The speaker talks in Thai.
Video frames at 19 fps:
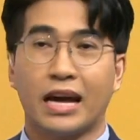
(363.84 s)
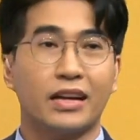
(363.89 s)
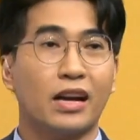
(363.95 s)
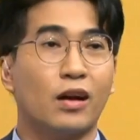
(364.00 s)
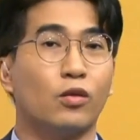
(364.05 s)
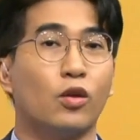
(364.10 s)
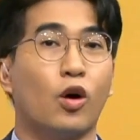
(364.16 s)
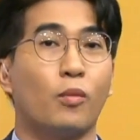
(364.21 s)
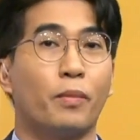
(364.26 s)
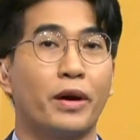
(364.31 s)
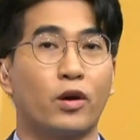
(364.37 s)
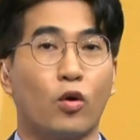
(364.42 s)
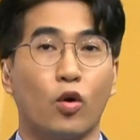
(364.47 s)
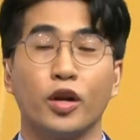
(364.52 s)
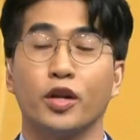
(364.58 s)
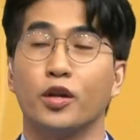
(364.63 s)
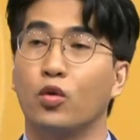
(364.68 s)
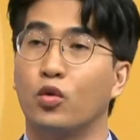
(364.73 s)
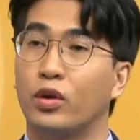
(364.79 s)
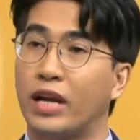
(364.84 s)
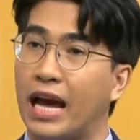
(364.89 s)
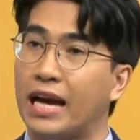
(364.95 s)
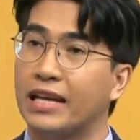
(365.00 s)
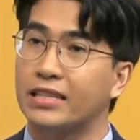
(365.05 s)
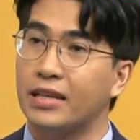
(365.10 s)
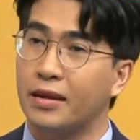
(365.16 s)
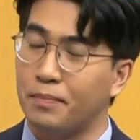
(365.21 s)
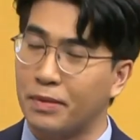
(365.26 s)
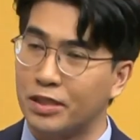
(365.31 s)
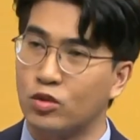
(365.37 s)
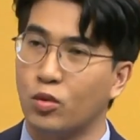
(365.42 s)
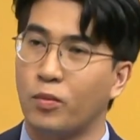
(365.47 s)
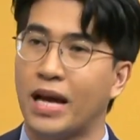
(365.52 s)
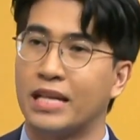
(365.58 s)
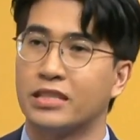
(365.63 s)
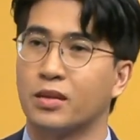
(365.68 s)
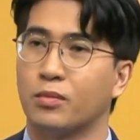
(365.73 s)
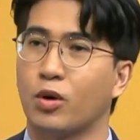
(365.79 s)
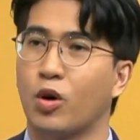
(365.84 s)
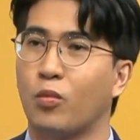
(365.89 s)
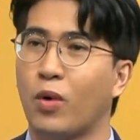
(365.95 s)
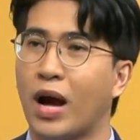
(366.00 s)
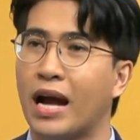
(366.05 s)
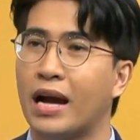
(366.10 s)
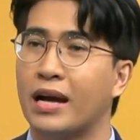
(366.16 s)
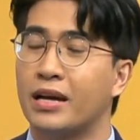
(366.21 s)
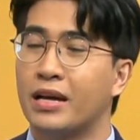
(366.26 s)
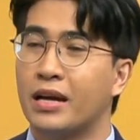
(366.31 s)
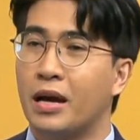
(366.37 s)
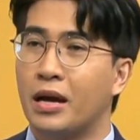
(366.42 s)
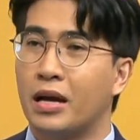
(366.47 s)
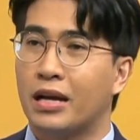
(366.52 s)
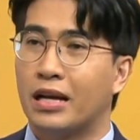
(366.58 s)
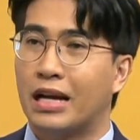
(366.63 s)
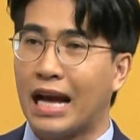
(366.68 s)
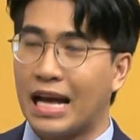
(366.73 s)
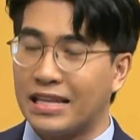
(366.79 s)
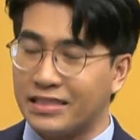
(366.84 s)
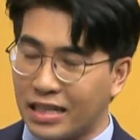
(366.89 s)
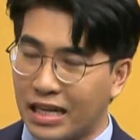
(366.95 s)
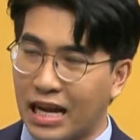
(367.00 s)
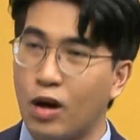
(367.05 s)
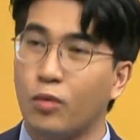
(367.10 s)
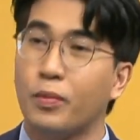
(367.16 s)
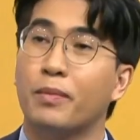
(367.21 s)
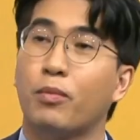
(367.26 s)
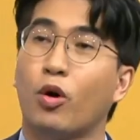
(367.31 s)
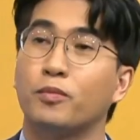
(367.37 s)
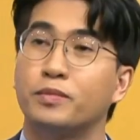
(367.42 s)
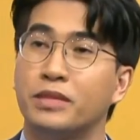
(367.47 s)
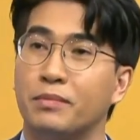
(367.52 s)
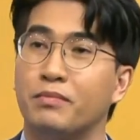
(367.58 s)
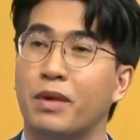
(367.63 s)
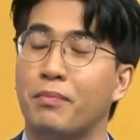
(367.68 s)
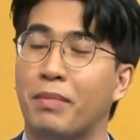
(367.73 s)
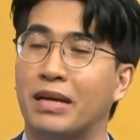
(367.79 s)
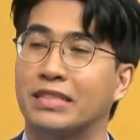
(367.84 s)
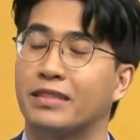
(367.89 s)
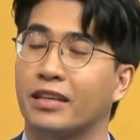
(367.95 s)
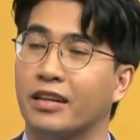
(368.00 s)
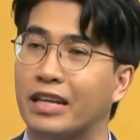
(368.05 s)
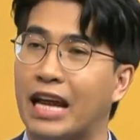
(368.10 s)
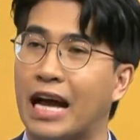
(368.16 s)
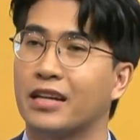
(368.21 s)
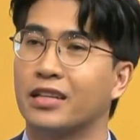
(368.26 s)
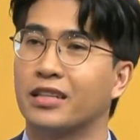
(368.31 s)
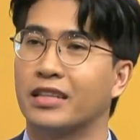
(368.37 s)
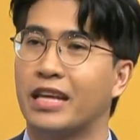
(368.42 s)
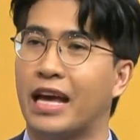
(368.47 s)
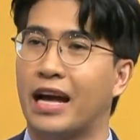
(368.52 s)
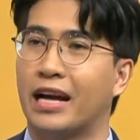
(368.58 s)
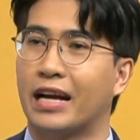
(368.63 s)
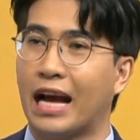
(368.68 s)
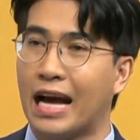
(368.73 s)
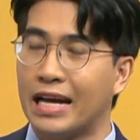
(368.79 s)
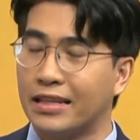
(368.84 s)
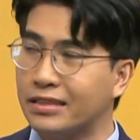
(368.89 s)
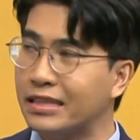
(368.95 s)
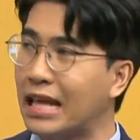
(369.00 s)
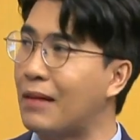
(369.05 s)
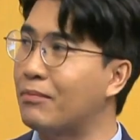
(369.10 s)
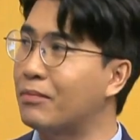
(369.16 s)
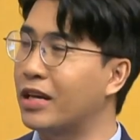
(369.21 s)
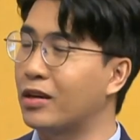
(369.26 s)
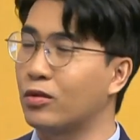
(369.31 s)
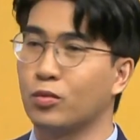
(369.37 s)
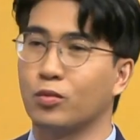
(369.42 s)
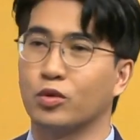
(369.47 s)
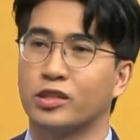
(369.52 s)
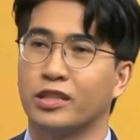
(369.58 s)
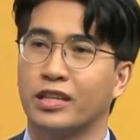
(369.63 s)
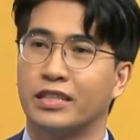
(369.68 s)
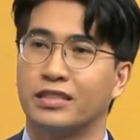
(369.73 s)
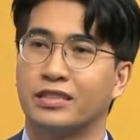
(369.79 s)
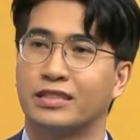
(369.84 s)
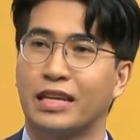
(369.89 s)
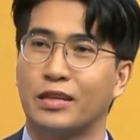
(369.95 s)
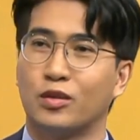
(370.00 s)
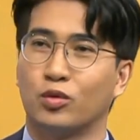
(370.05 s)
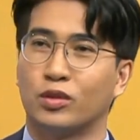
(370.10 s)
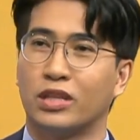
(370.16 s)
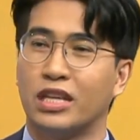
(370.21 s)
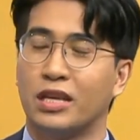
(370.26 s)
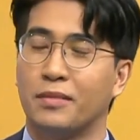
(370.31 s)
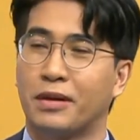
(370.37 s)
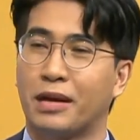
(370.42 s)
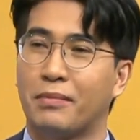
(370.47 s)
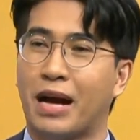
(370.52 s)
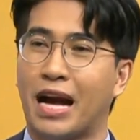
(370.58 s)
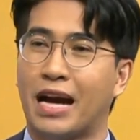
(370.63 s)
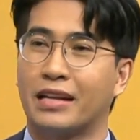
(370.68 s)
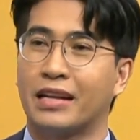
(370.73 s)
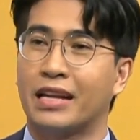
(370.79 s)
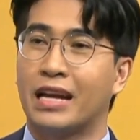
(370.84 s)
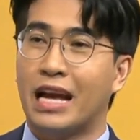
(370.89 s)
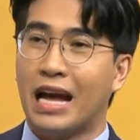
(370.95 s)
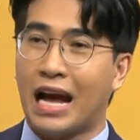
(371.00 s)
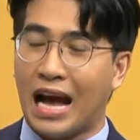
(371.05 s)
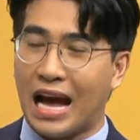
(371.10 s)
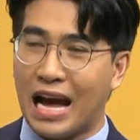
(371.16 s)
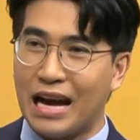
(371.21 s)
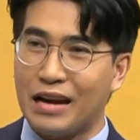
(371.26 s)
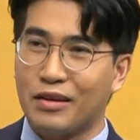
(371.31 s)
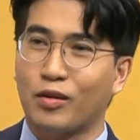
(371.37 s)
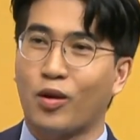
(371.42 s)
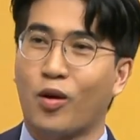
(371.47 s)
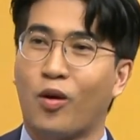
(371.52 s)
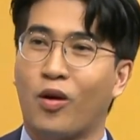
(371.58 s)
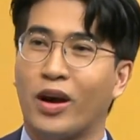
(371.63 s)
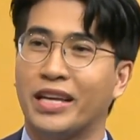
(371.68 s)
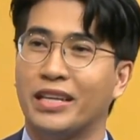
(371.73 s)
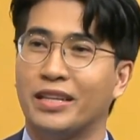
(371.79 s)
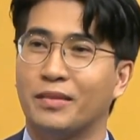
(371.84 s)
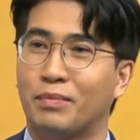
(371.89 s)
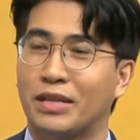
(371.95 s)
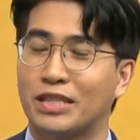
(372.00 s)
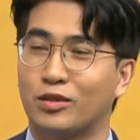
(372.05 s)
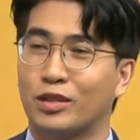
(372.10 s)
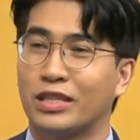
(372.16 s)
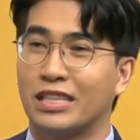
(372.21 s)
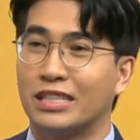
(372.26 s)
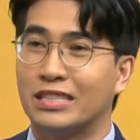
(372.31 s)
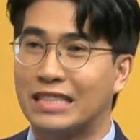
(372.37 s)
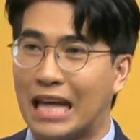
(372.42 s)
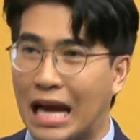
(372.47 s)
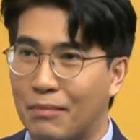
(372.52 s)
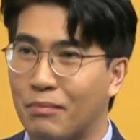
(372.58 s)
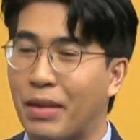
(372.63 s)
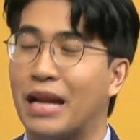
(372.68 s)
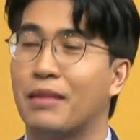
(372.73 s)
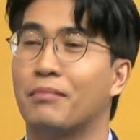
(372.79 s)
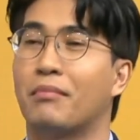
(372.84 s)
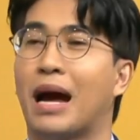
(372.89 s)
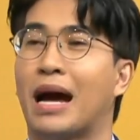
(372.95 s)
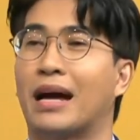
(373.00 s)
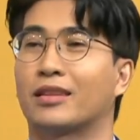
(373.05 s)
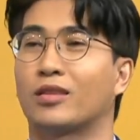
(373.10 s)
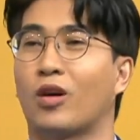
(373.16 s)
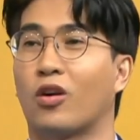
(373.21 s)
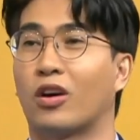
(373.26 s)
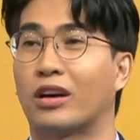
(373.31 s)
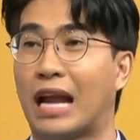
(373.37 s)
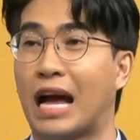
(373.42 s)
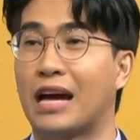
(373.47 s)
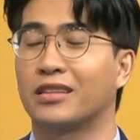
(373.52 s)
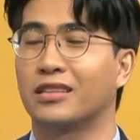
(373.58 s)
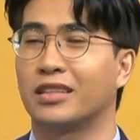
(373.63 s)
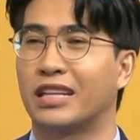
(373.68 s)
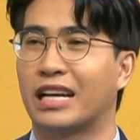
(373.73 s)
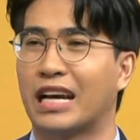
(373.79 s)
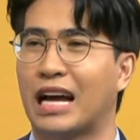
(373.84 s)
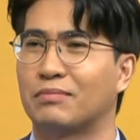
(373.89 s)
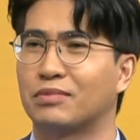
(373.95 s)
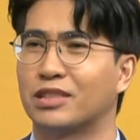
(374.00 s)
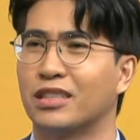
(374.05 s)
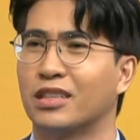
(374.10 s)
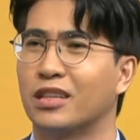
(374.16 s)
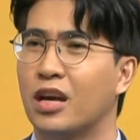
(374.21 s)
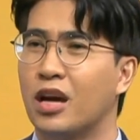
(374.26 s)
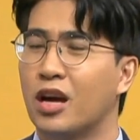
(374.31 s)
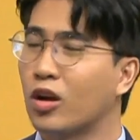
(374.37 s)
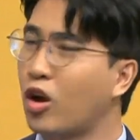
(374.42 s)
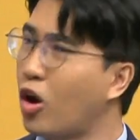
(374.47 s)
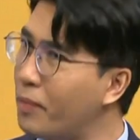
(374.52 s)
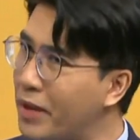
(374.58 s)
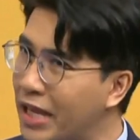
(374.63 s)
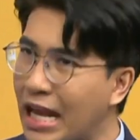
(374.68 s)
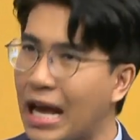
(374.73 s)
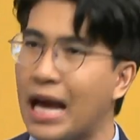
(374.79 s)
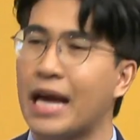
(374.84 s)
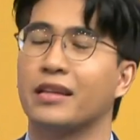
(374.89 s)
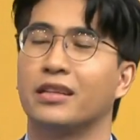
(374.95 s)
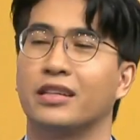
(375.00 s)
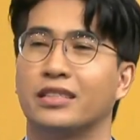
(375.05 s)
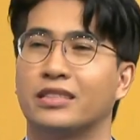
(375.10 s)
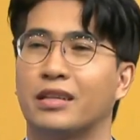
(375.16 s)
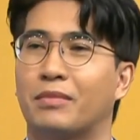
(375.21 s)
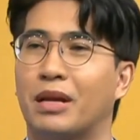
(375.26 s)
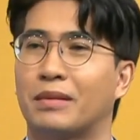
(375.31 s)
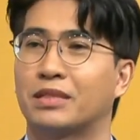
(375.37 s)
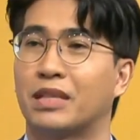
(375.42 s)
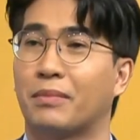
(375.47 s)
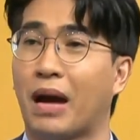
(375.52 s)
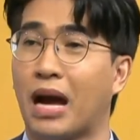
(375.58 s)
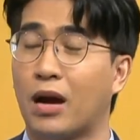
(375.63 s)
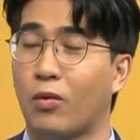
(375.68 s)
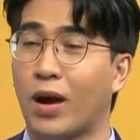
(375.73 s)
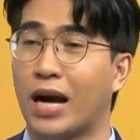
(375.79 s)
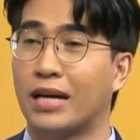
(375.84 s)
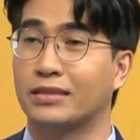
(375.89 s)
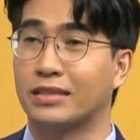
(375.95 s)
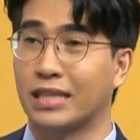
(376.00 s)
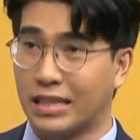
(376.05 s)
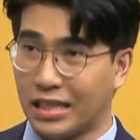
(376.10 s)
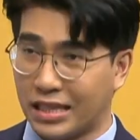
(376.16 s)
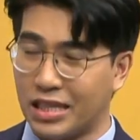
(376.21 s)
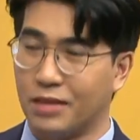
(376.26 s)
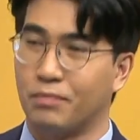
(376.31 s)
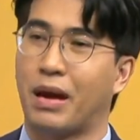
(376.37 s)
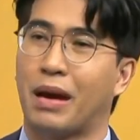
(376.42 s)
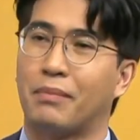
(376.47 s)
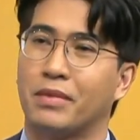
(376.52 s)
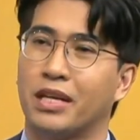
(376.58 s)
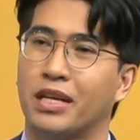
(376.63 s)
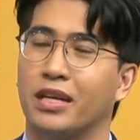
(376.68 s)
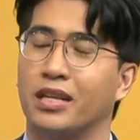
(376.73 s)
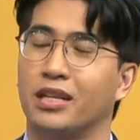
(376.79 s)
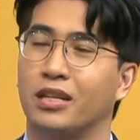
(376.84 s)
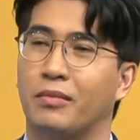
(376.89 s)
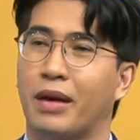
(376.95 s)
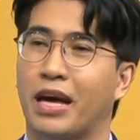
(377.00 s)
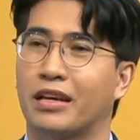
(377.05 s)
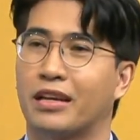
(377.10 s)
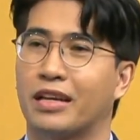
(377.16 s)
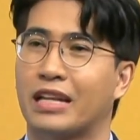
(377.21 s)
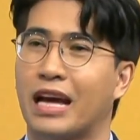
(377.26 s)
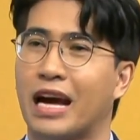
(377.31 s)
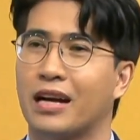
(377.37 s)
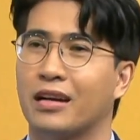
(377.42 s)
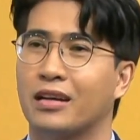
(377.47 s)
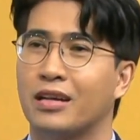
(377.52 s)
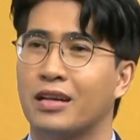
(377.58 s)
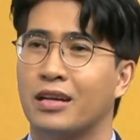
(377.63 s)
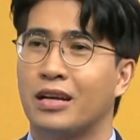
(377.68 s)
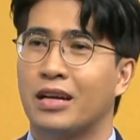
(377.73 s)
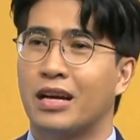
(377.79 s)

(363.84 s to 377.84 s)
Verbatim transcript: ถ้าเราลองไปค้นดูนะฮะในปัจจุบันจะพบว่าการจะเข้าไปพบจิตบำบัดสักครั้งเนี่ยขั้นต่ำเนี่ยคุณบุษรินจะอยู่ที่ประมาณ 500 ไปจนถึง 3,000 บาทต่อครั้งเลยนะครับซึ่งก็ไม่ง่ายเลยสำหรับสภาวะเศรษฐกิจแบบนี้ หรือแม้กระทั่ง